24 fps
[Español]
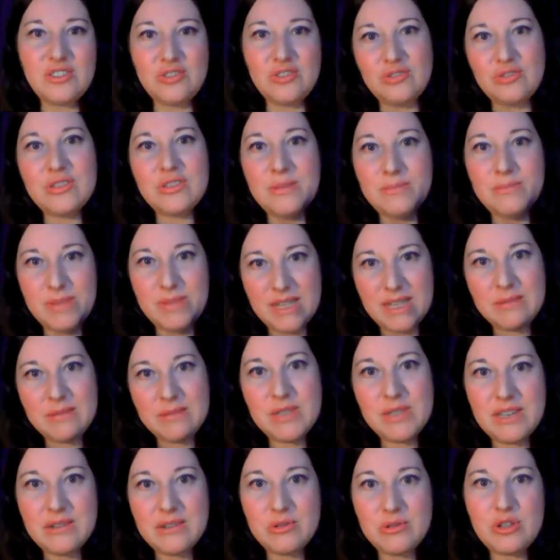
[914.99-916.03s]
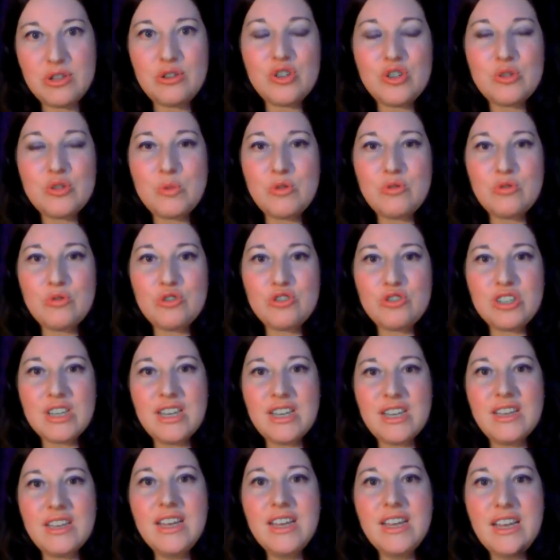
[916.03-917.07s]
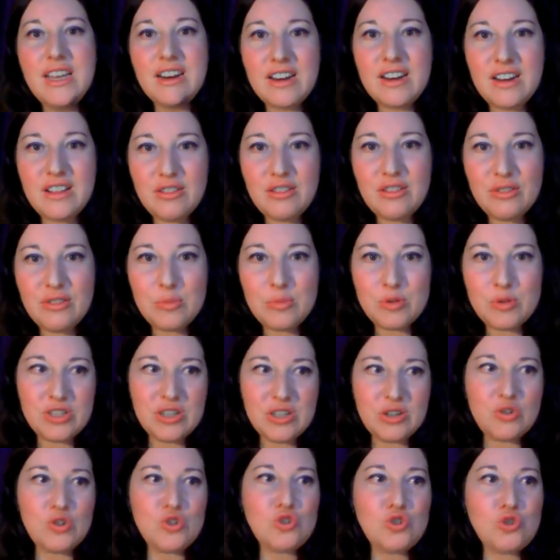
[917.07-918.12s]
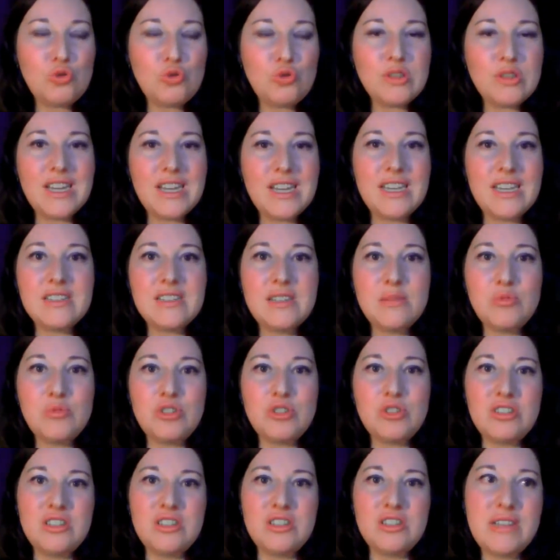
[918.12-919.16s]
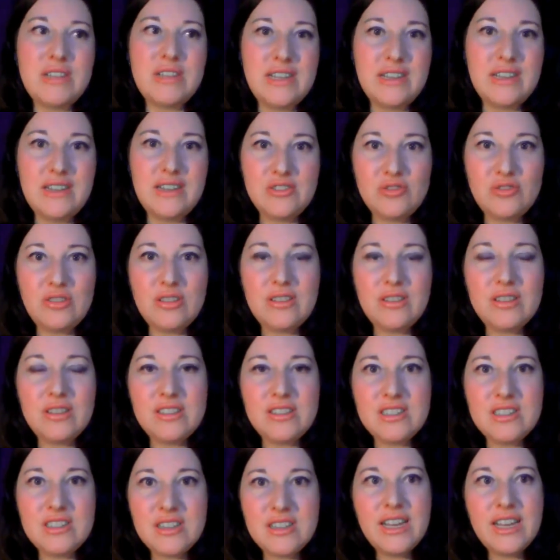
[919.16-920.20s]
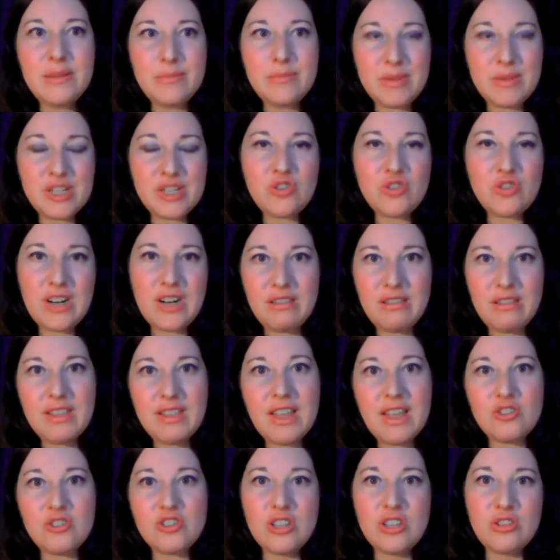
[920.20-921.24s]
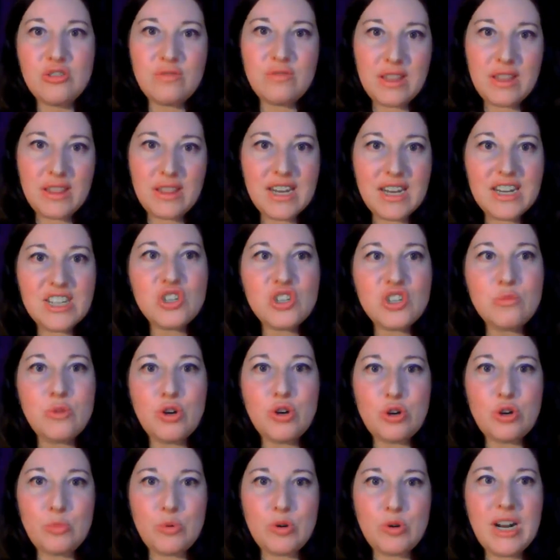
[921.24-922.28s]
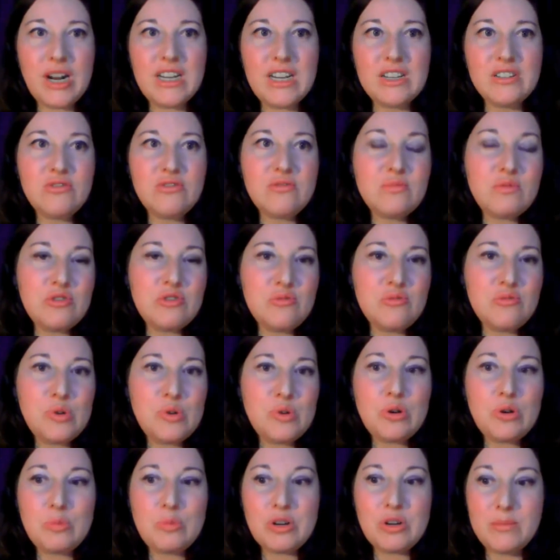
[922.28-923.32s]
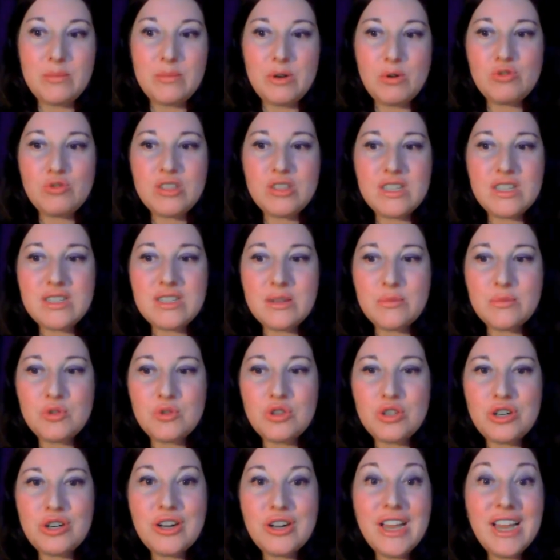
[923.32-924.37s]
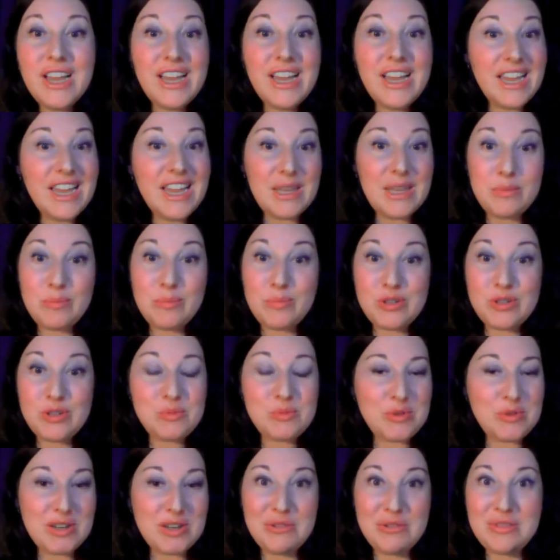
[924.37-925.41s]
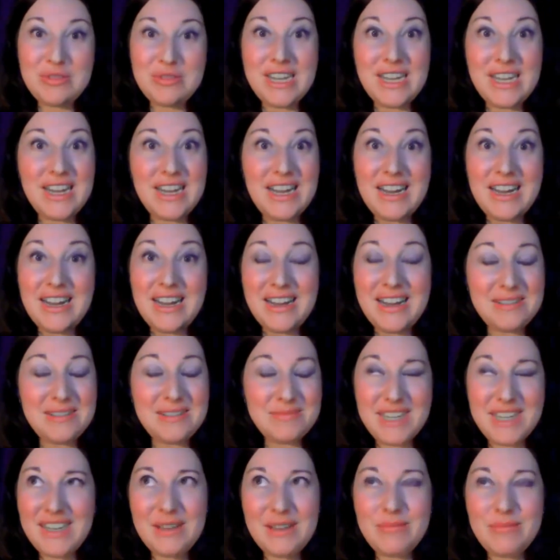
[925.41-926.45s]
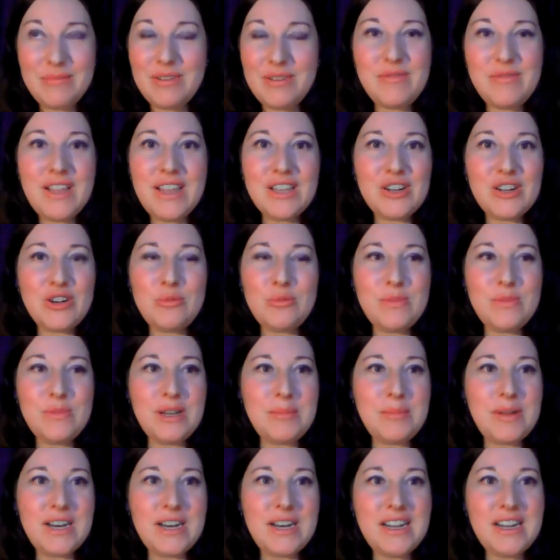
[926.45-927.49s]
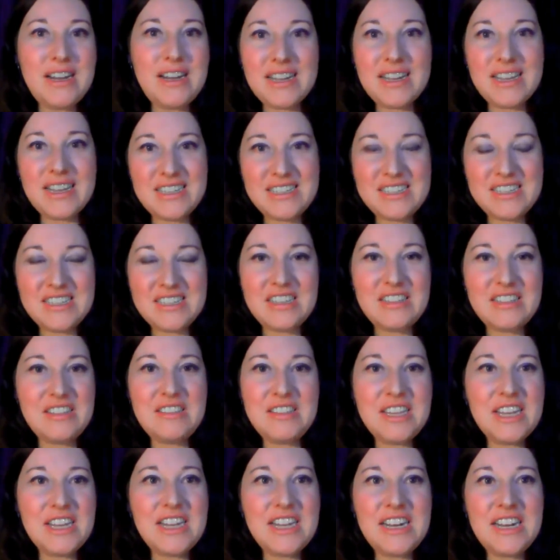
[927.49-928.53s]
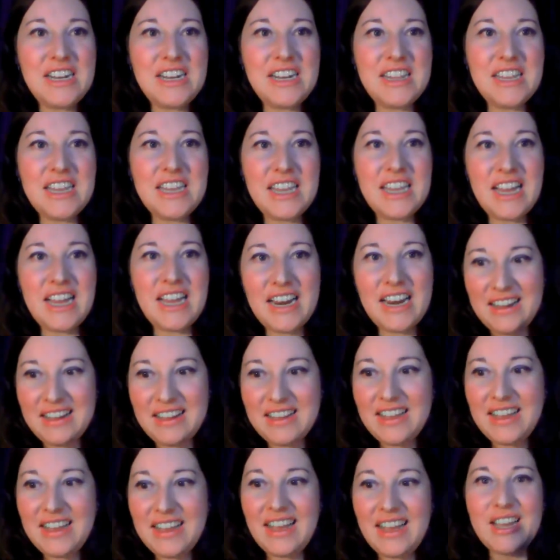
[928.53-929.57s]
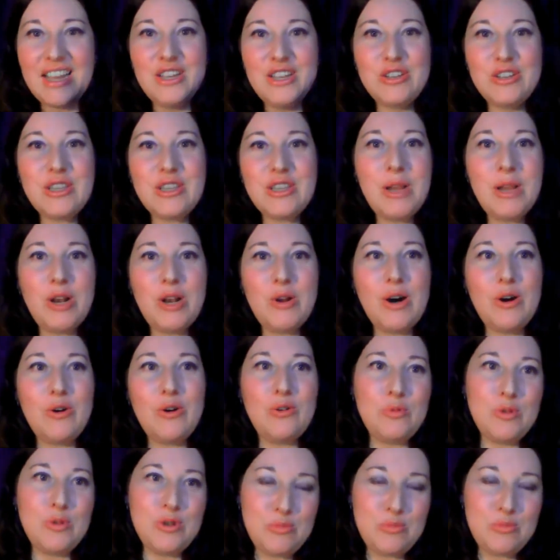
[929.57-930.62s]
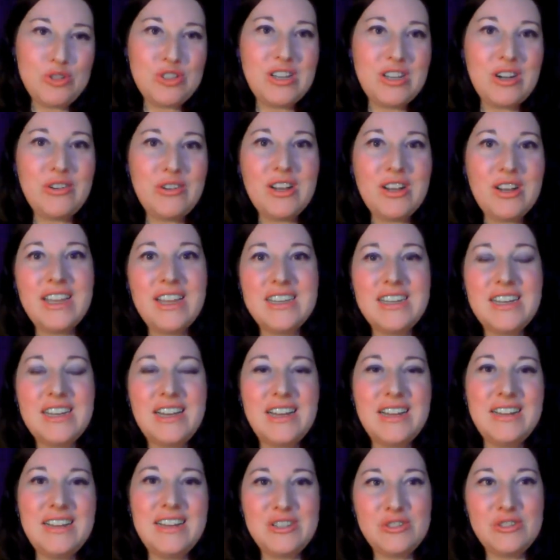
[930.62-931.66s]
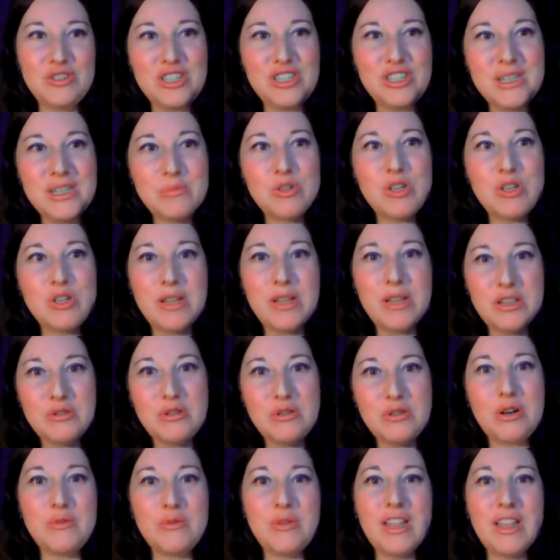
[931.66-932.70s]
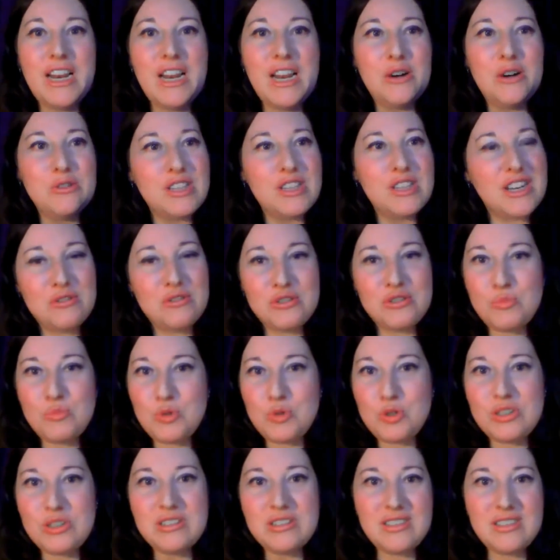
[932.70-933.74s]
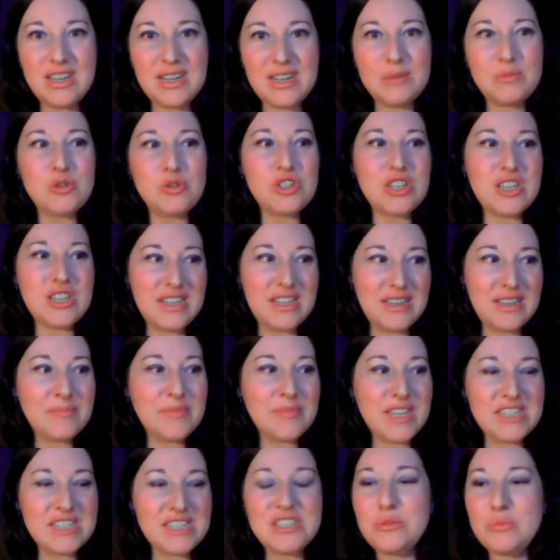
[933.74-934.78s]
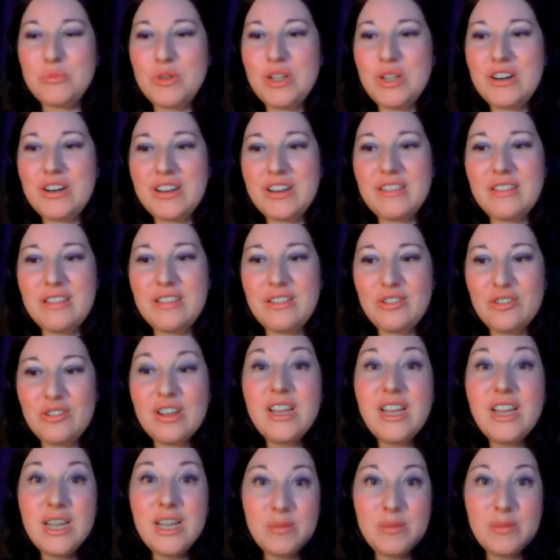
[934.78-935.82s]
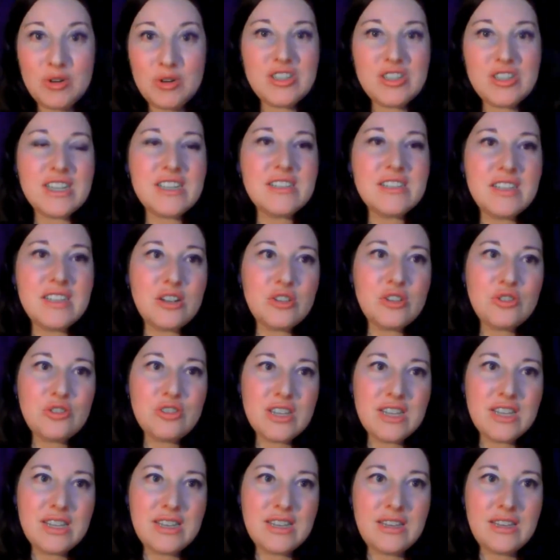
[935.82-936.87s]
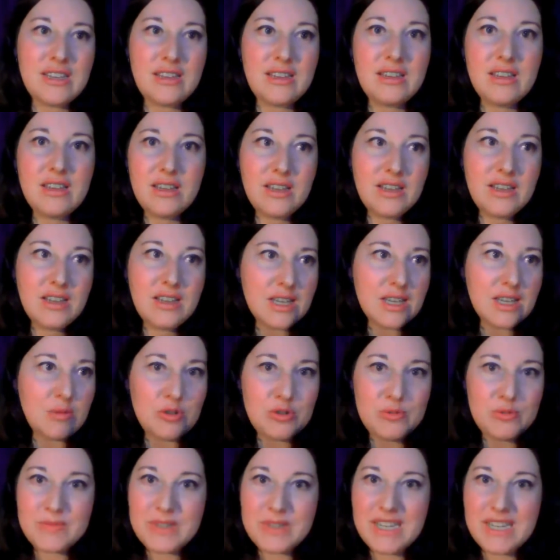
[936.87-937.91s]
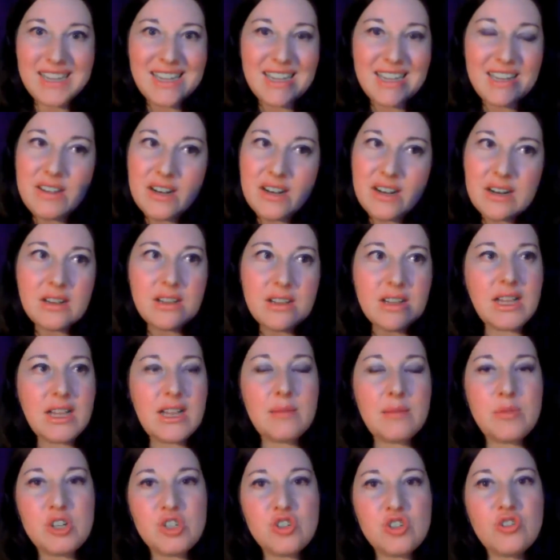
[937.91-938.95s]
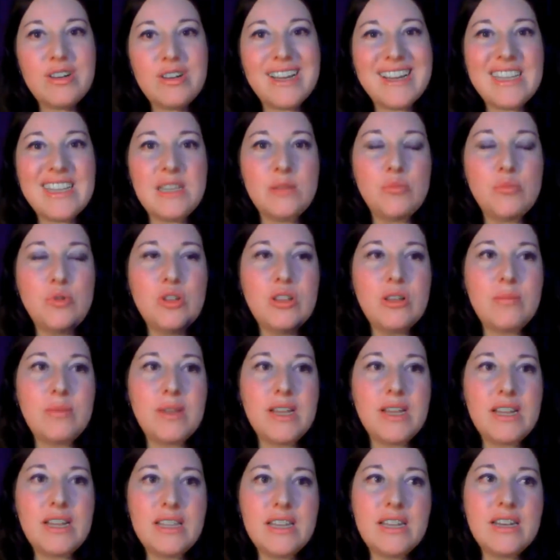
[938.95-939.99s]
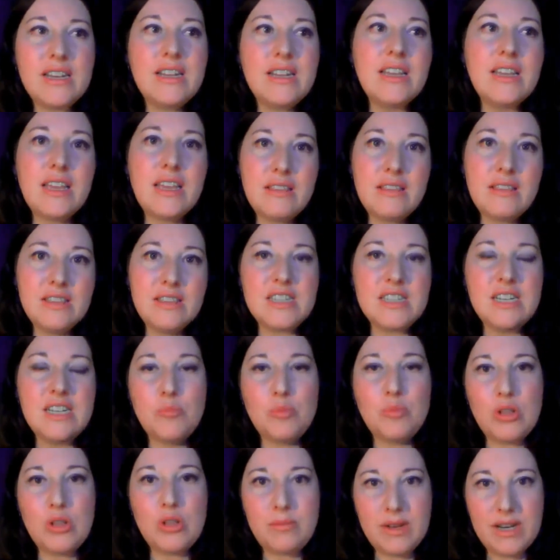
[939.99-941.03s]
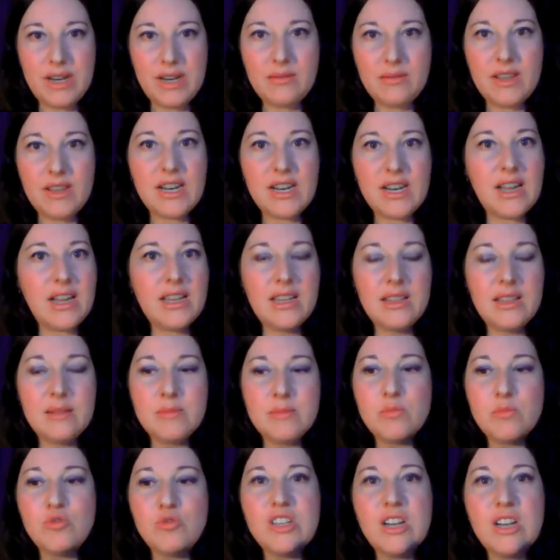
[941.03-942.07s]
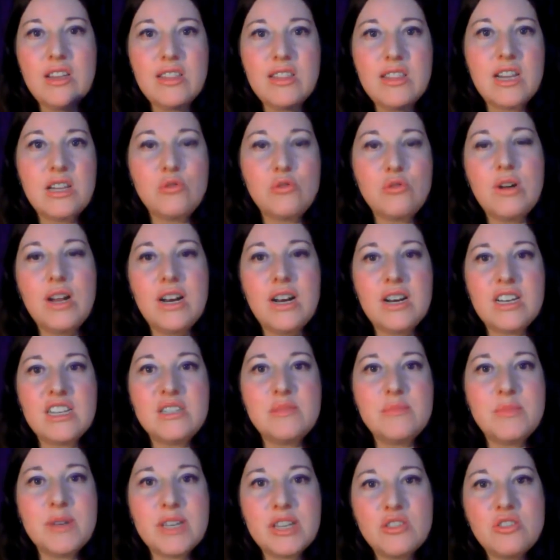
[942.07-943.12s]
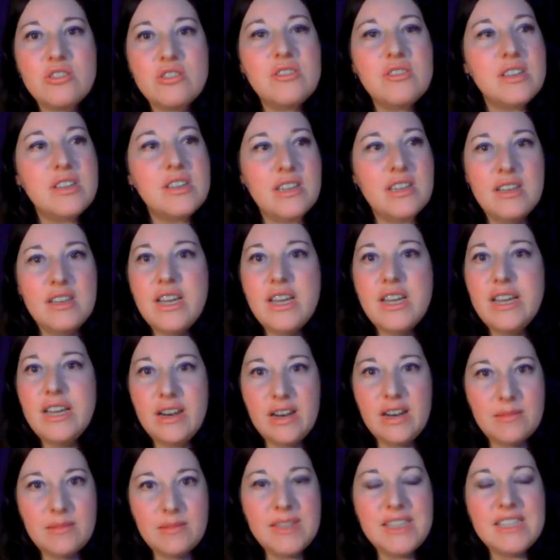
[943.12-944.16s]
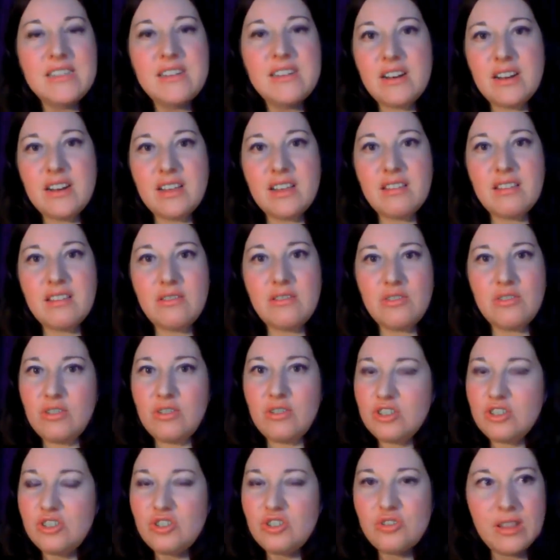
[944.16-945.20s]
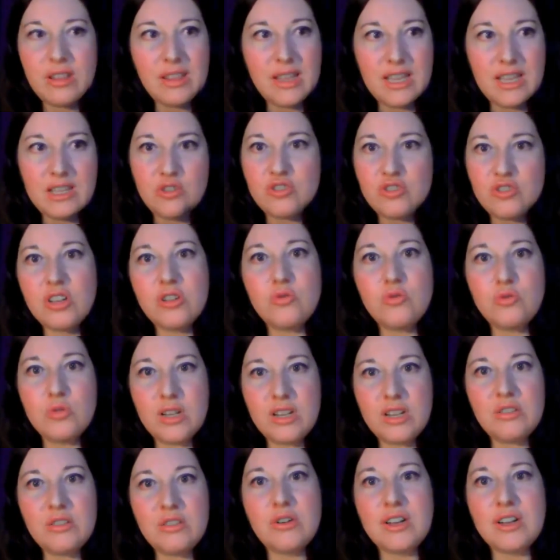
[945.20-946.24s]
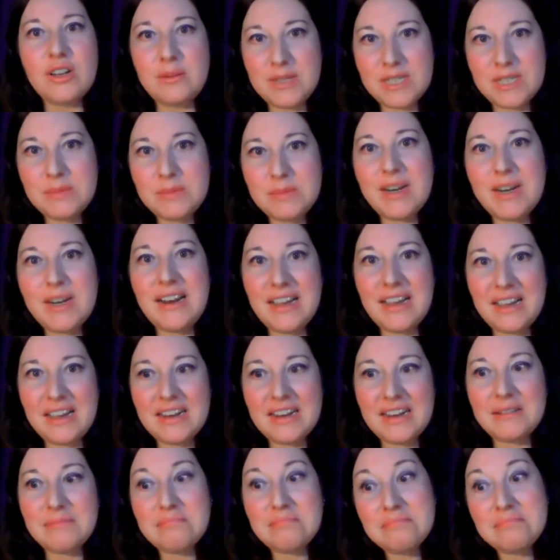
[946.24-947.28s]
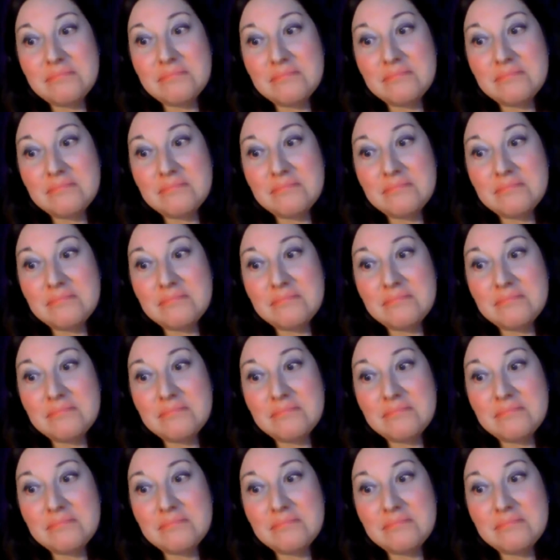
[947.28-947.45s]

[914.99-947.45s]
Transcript: Yo también, de otro de los productos que realizo pues, en consulta y así, pues eh, son aceites personalizados, tanto faciales como corporales, ¿no? Pues un poco porque me gusta este mundo y pues porque un día me enfadé con mi hermana que es esteticien y le dije, ala, a que yo también lo hago. Bueno, pues ahora ya las dos estamos aprendiendo la una de la otra, entonces pues digamos que, que ha sido muy enriquecedor, pero sí que es cierto que que bueno, que hay que ver cada persona qué tipo de piel tiene y qué aceites le pueden venir bien. Hay además mucha literatura al respecto y realmente es enriquecedor. Yo de hecho hace años que no utilizo cremas para la cara.